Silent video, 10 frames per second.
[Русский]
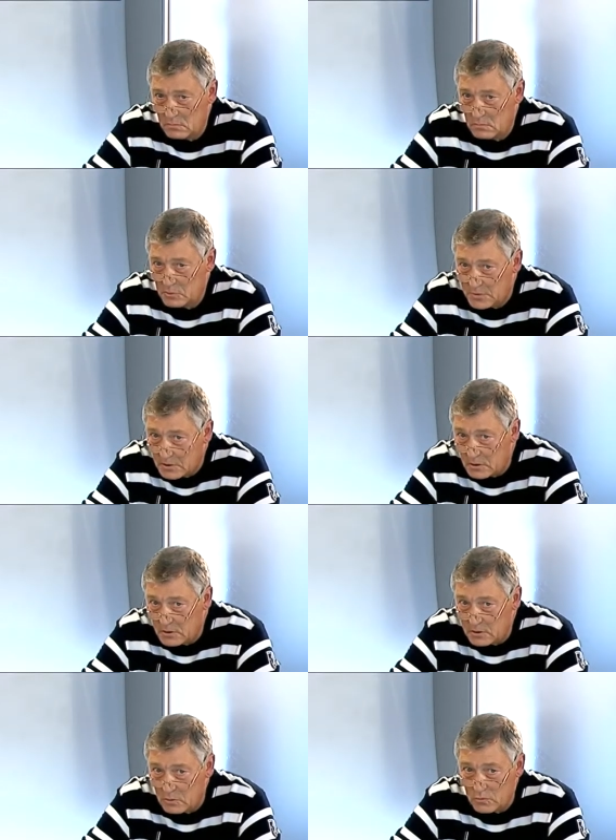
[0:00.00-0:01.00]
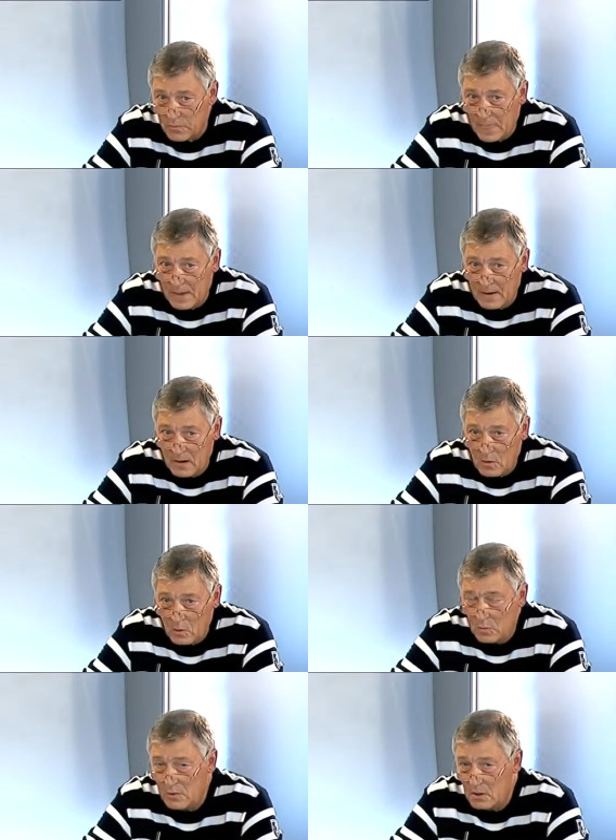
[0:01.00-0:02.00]
специалисту
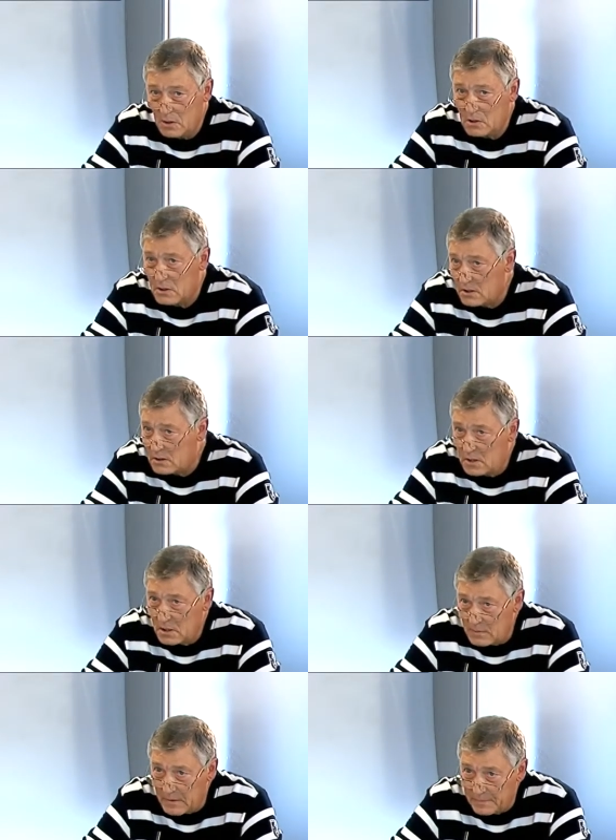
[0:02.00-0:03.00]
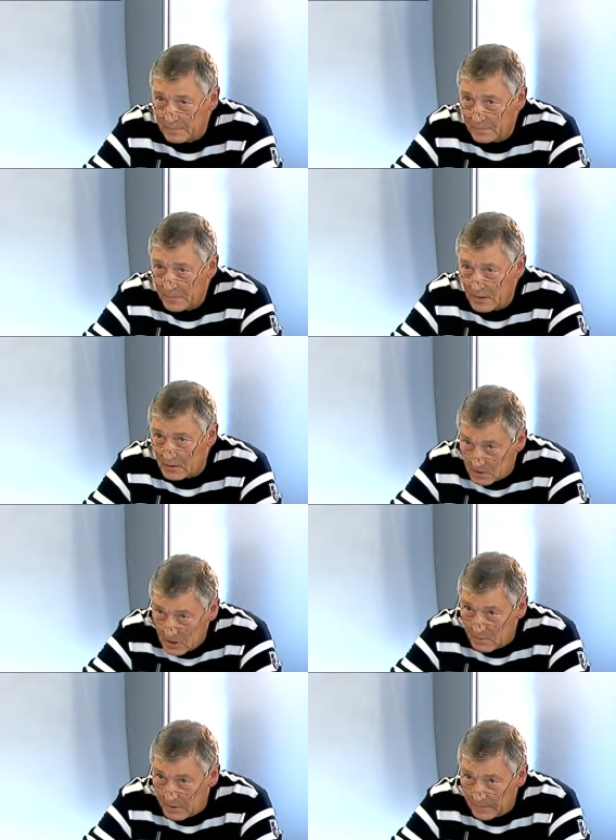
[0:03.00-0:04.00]
Умение читать схемы,
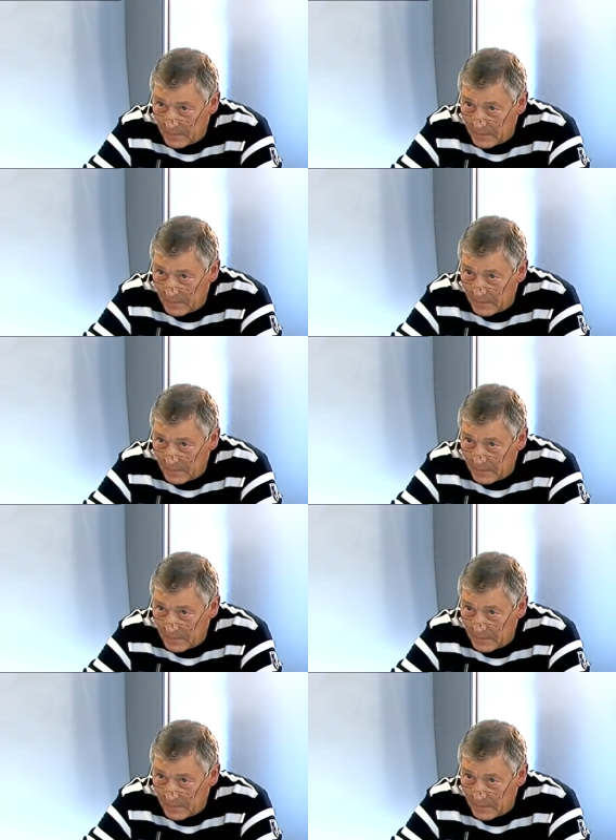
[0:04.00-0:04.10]
схемы.